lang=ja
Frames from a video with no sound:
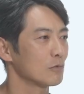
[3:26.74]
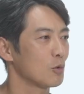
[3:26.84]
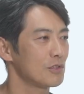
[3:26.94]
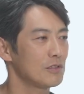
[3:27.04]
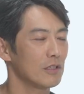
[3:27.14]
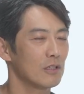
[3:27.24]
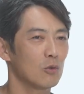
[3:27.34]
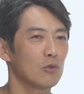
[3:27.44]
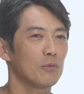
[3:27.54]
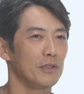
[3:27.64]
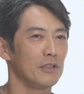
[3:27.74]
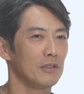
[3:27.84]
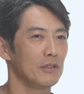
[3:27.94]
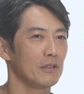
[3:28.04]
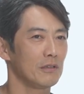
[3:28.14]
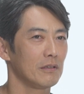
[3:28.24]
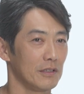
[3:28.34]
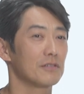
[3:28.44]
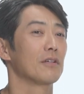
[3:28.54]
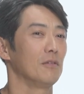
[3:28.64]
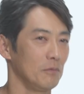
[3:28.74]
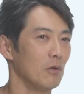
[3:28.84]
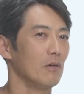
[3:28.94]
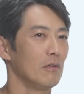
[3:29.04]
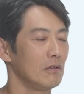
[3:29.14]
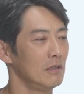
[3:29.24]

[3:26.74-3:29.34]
個人的な好みですけども